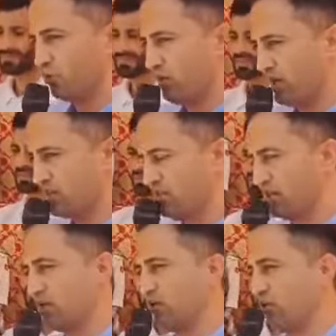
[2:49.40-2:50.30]
तो मैं एनसी
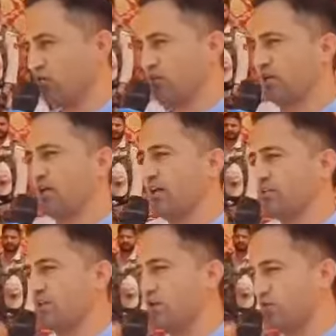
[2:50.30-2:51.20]
के लोगों से कहना
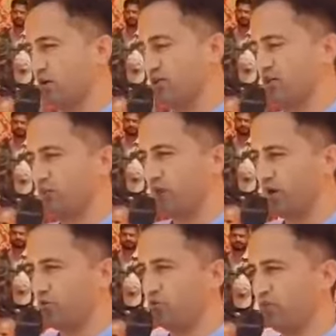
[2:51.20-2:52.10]
चाहूंगा कि जब
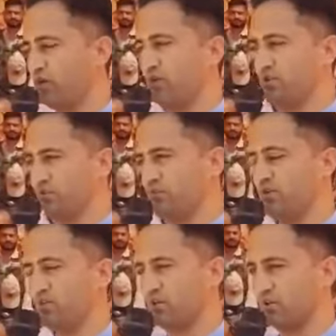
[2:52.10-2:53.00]
फारूक अब्दुल्ला चीफ
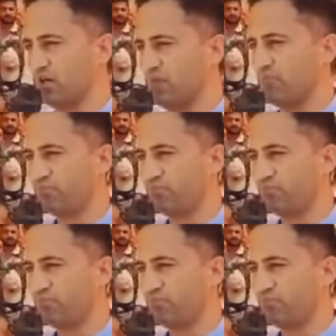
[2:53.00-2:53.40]
मिनिस्टर था